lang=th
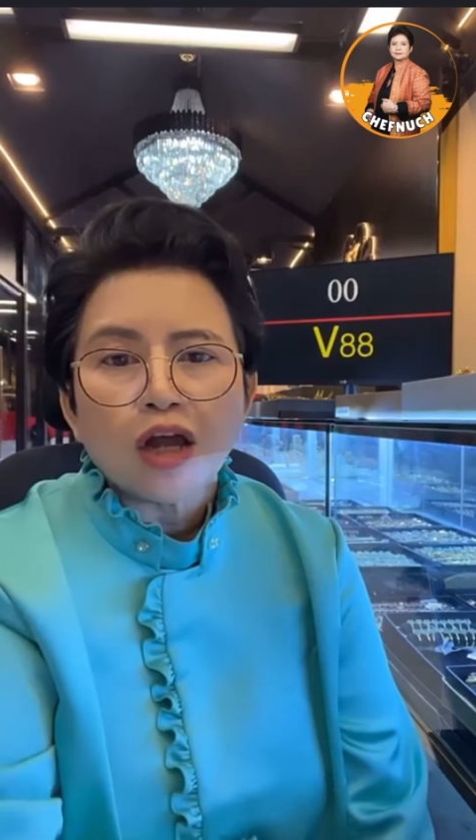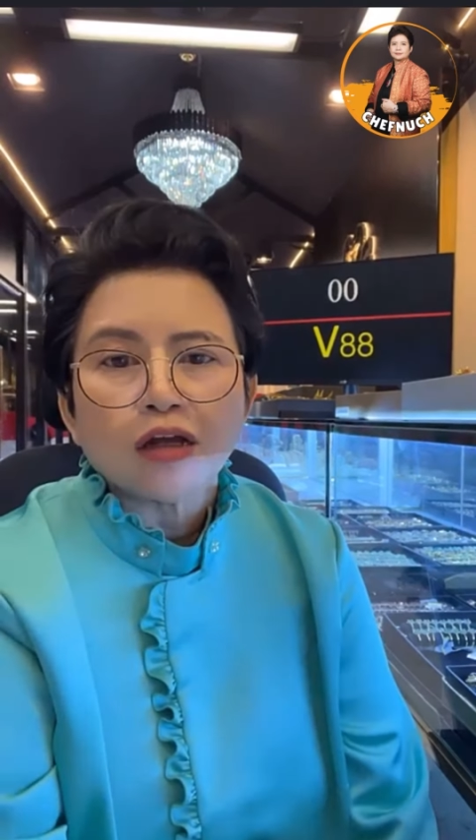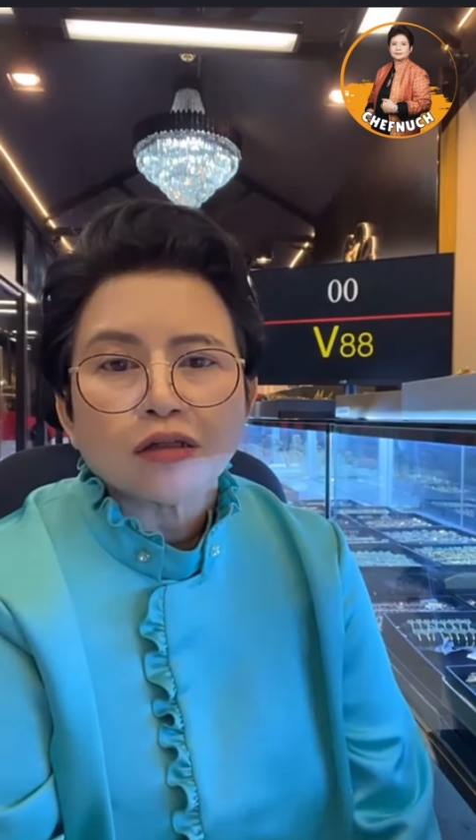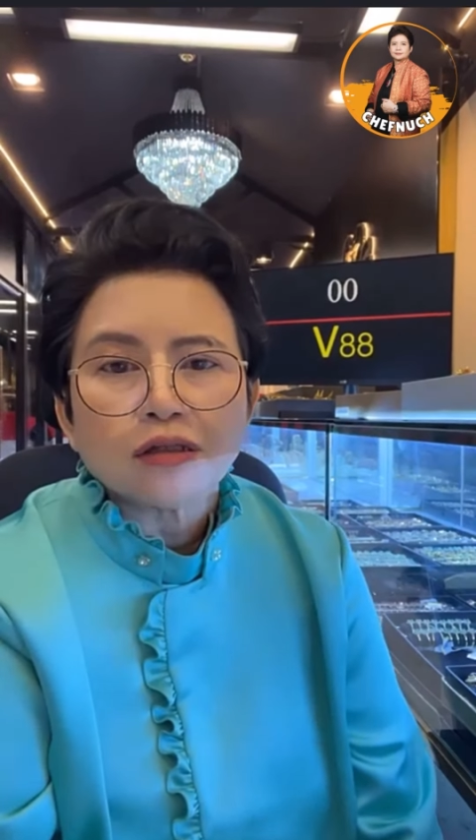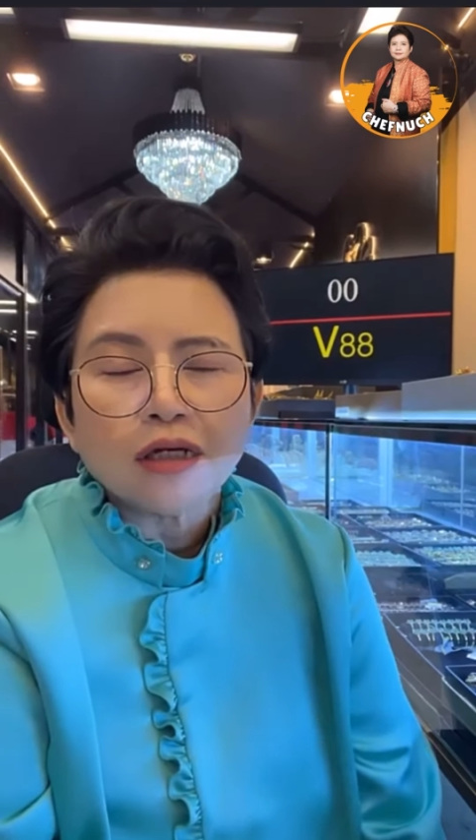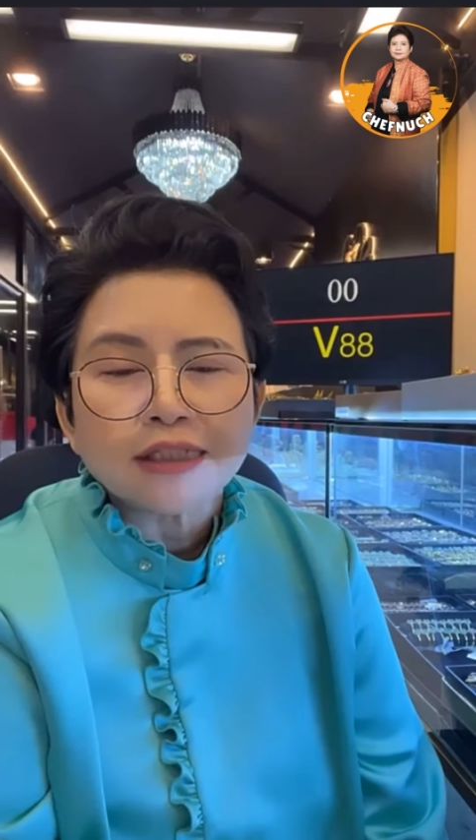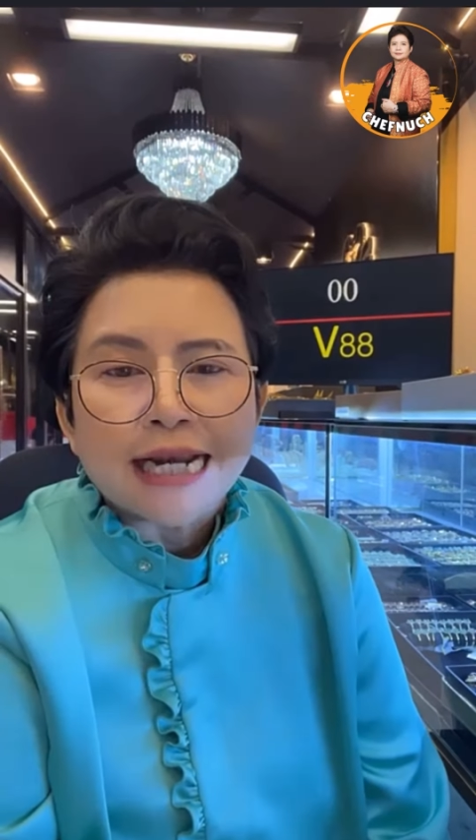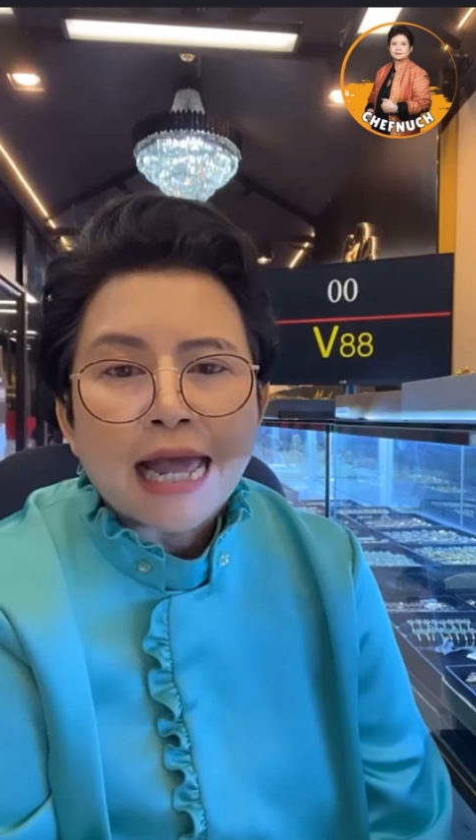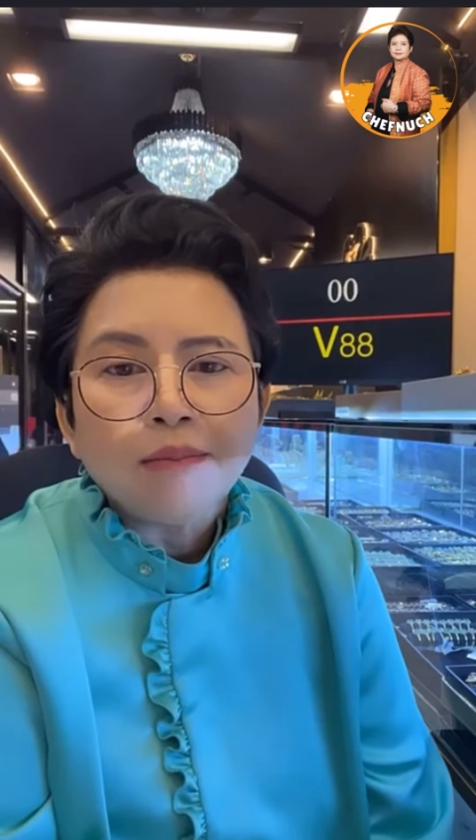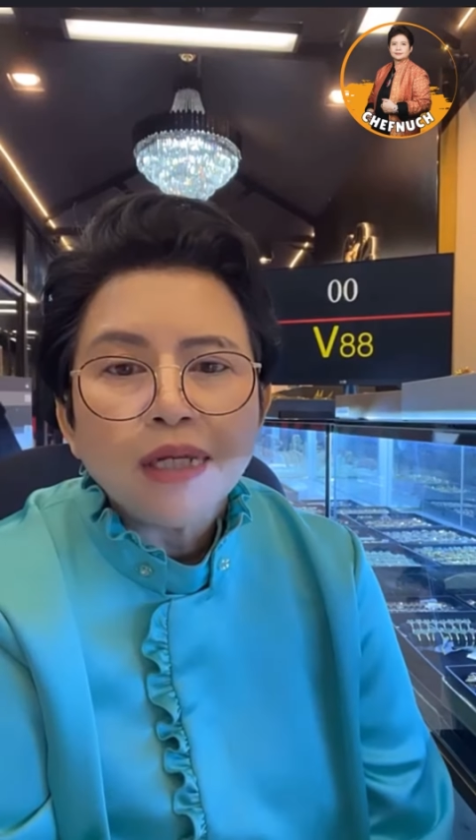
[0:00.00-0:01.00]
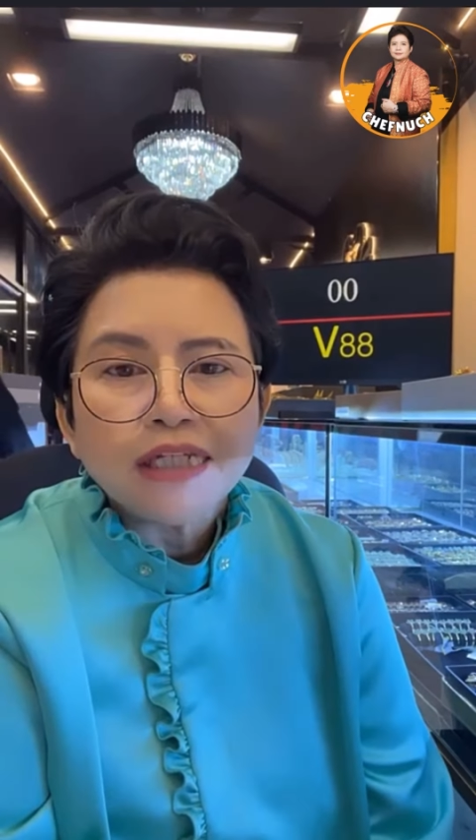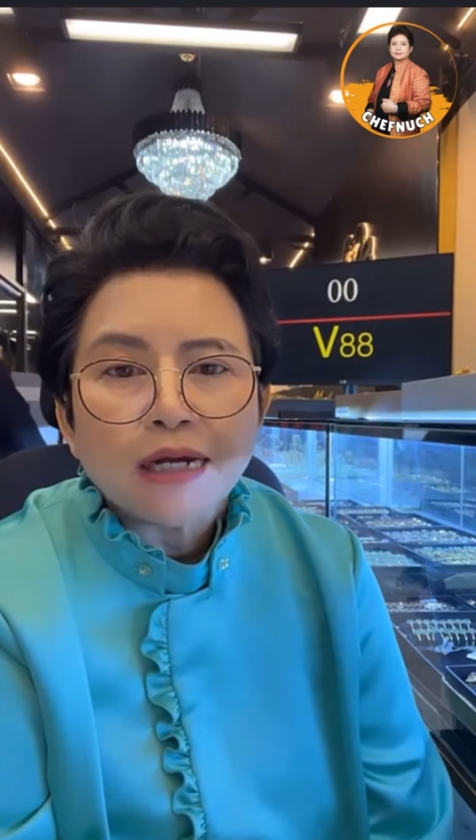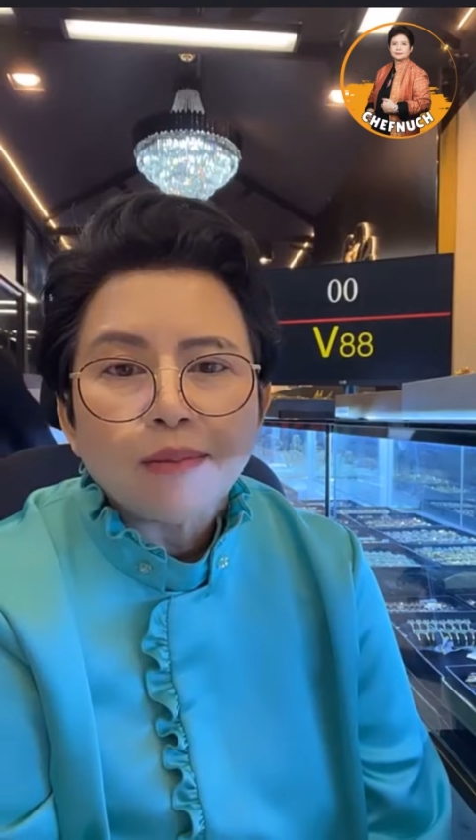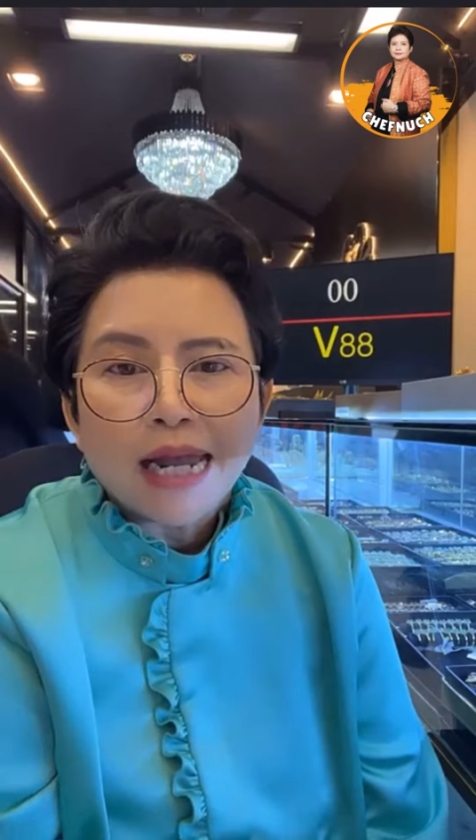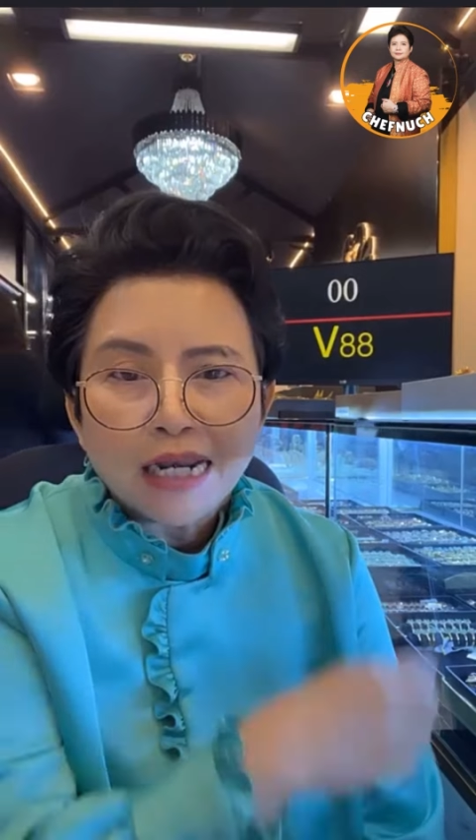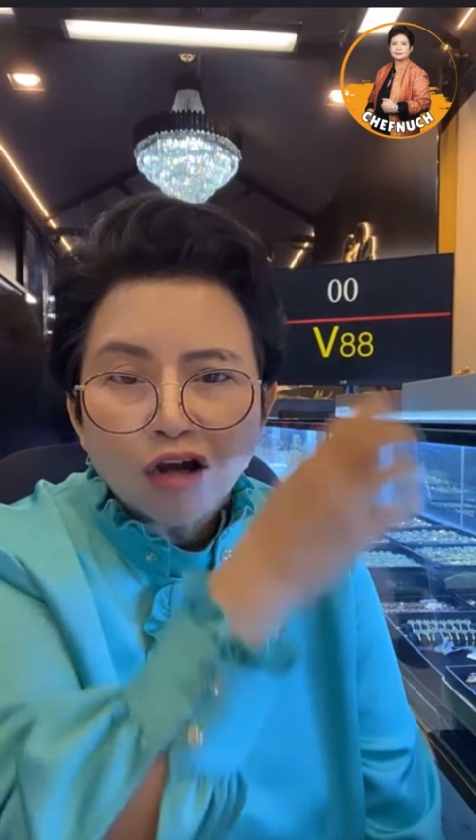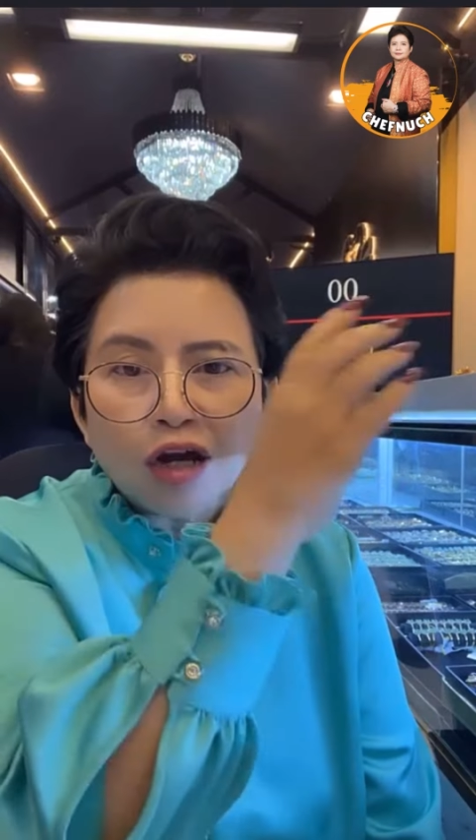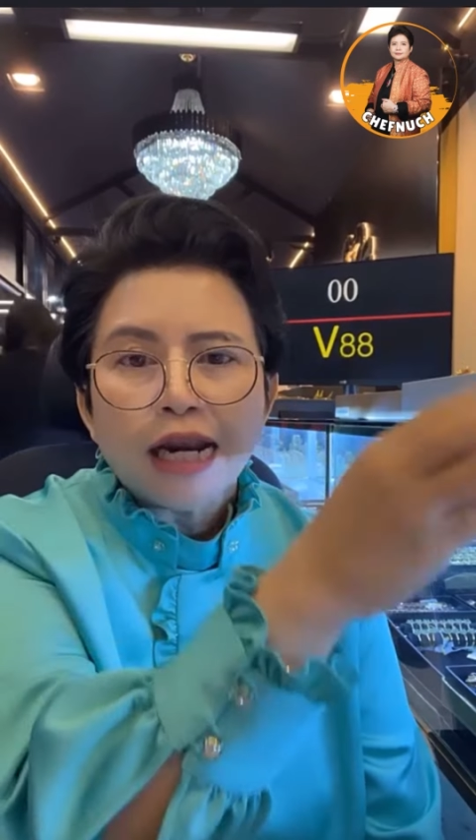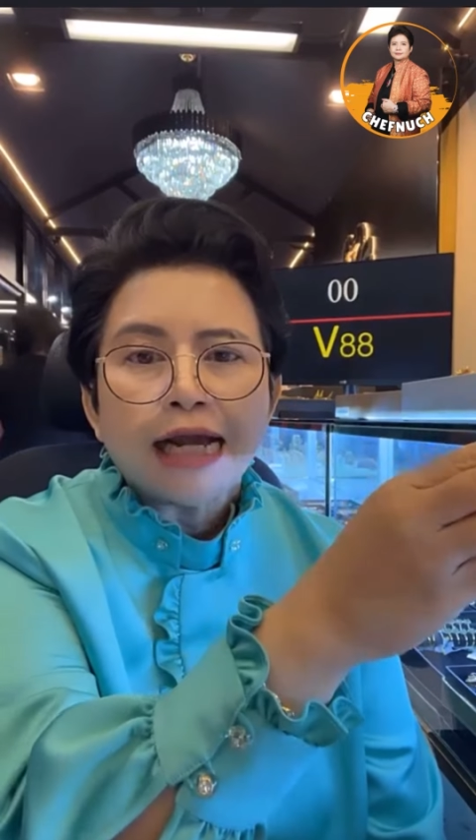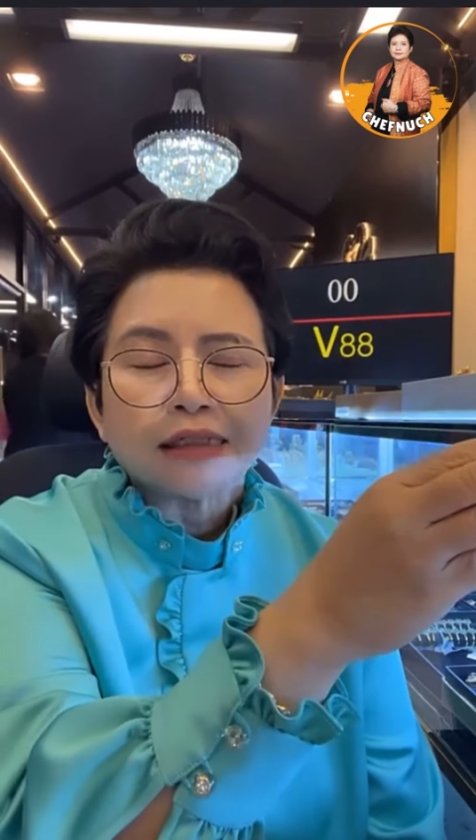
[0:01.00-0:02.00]
เจอสนามบินเชียงใหม่เดี๋ยวก็นั่
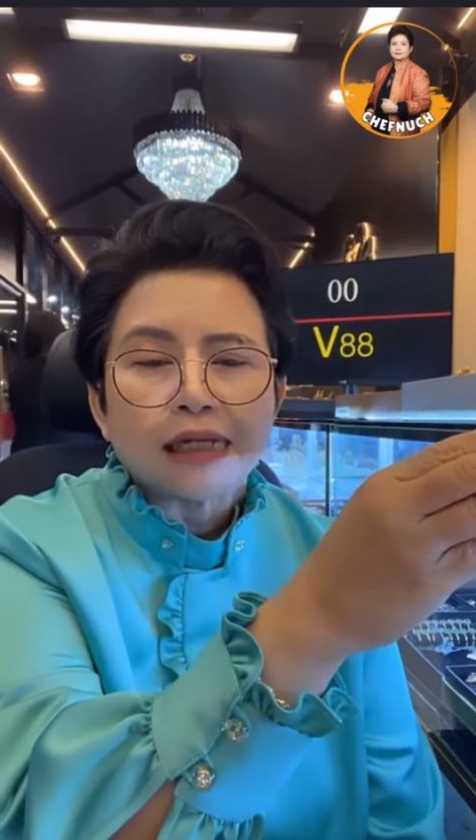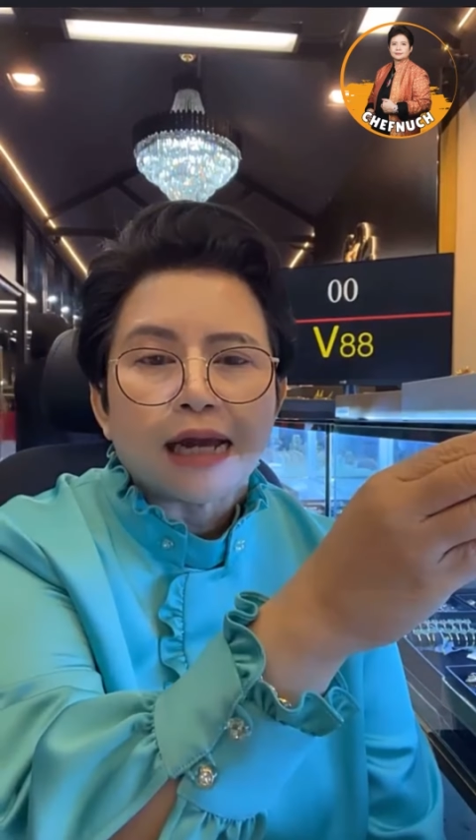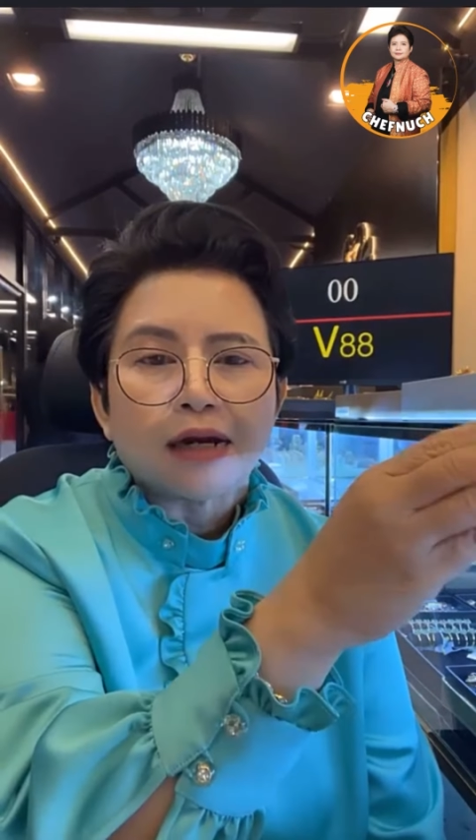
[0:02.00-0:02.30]
งจาก